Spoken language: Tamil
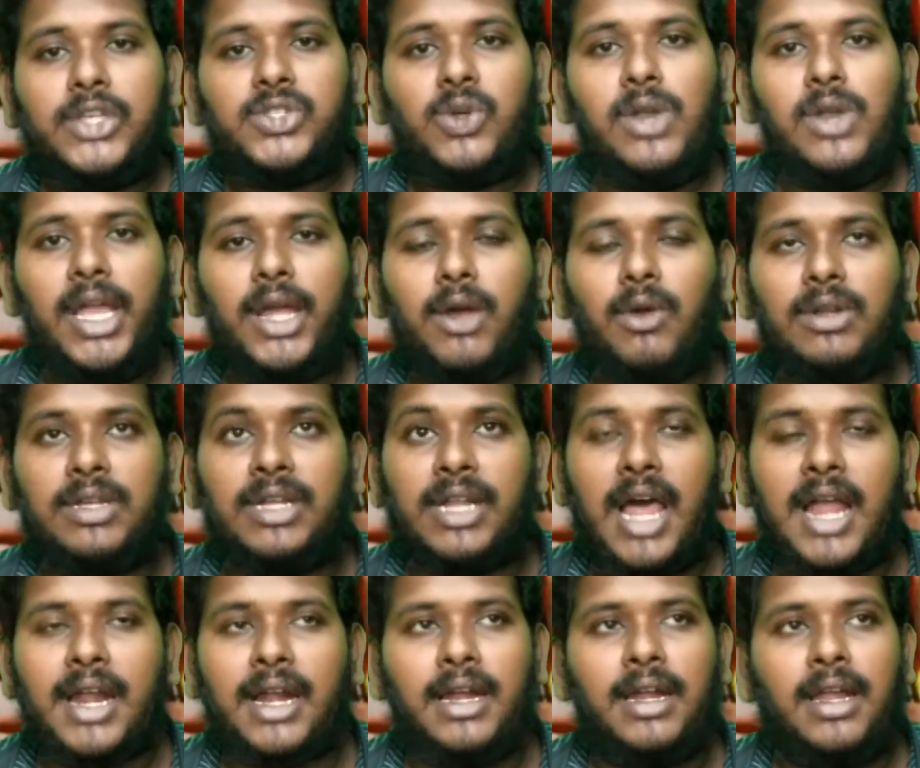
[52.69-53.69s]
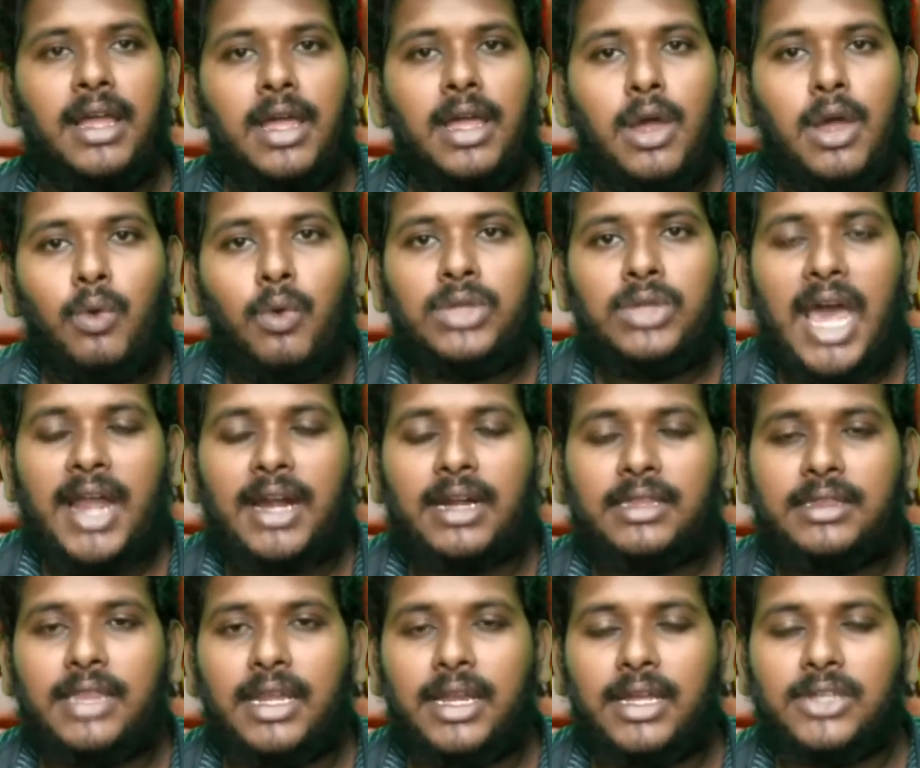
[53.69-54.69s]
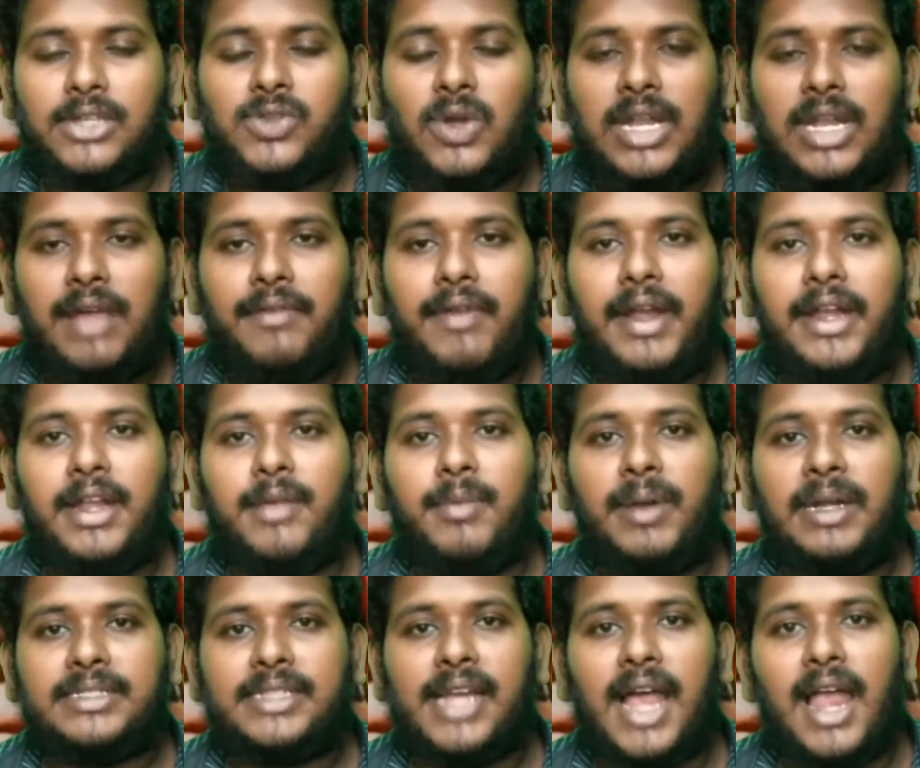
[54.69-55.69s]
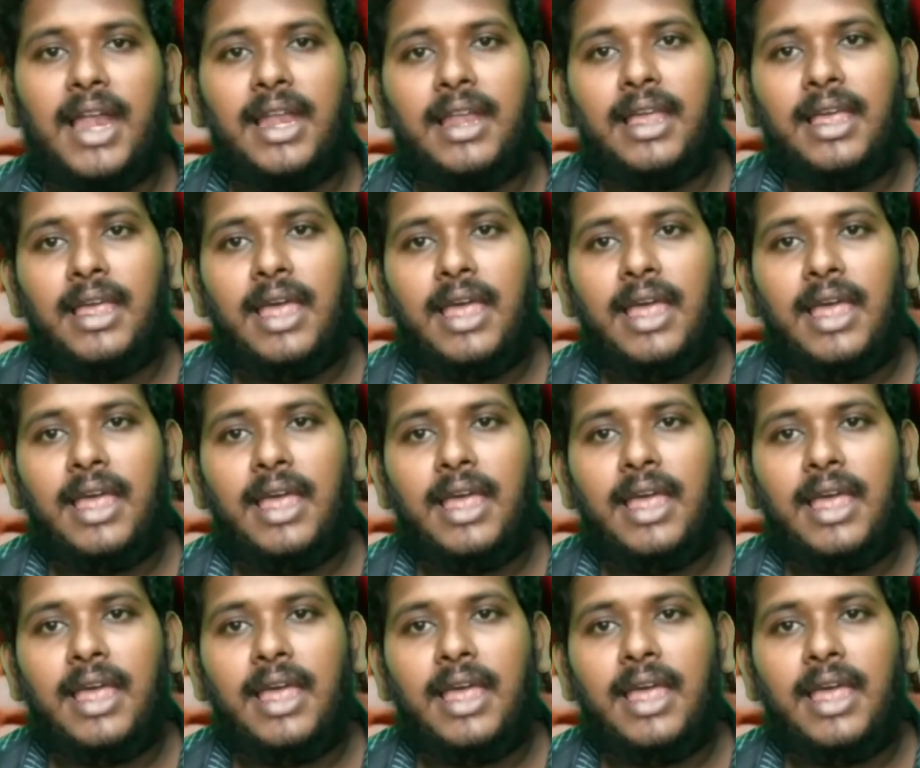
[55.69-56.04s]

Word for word: சொல்லிக் கொள்கிறார்கள் உதாரணத்திற்கு சொல்ல வேண்டும் என்றால்